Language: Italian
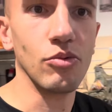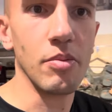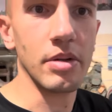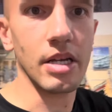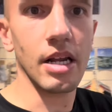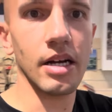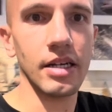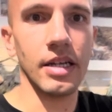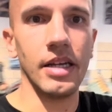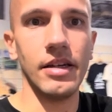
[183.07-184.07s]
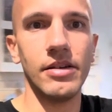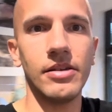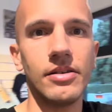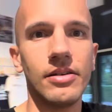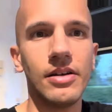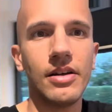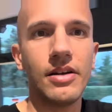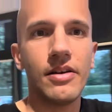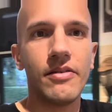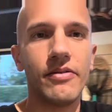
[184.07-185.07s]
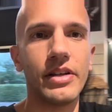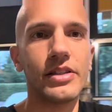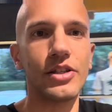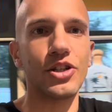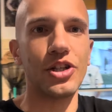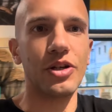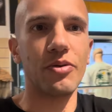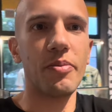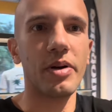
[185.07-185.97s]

2025